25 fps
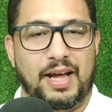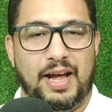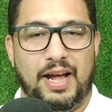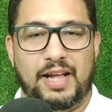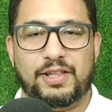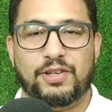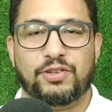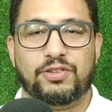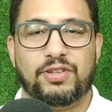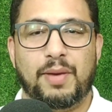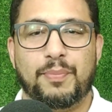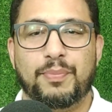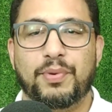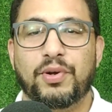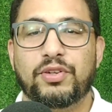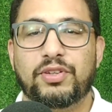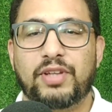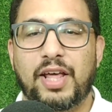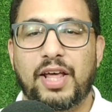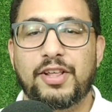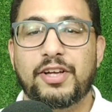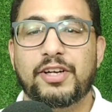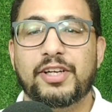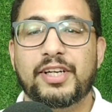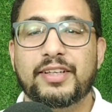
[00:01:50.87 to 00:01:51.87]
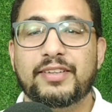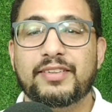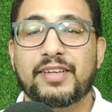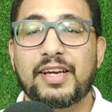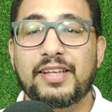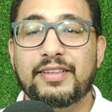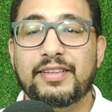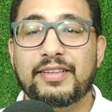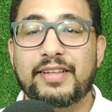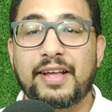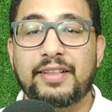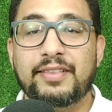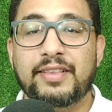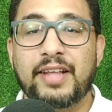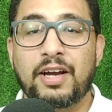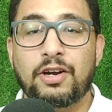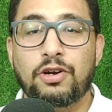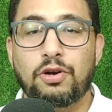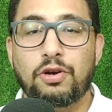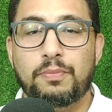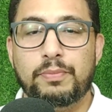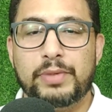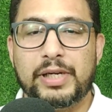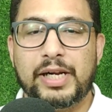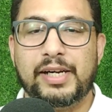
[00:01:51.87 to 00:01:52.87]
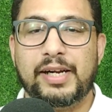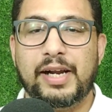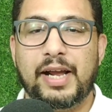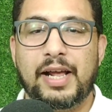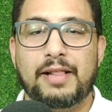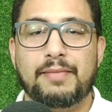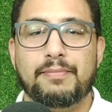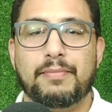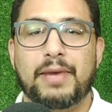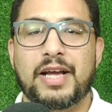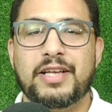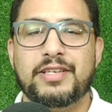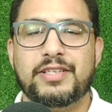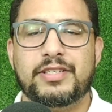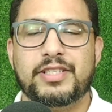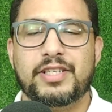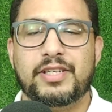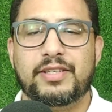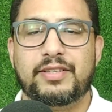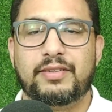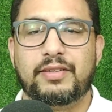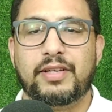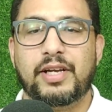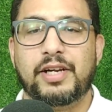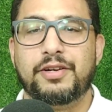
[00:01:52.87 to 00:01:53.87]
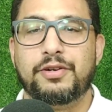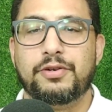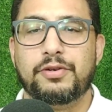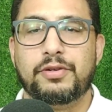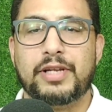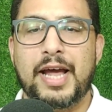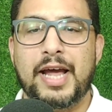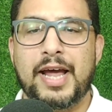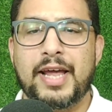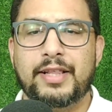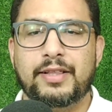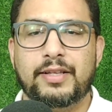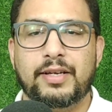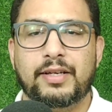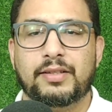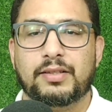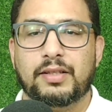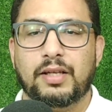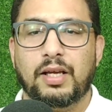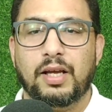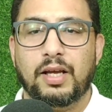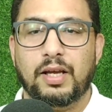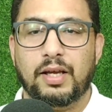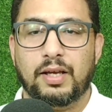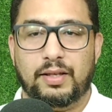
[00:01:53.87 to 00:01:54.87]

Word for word: A los apostadores que intentan comprar el Manchester United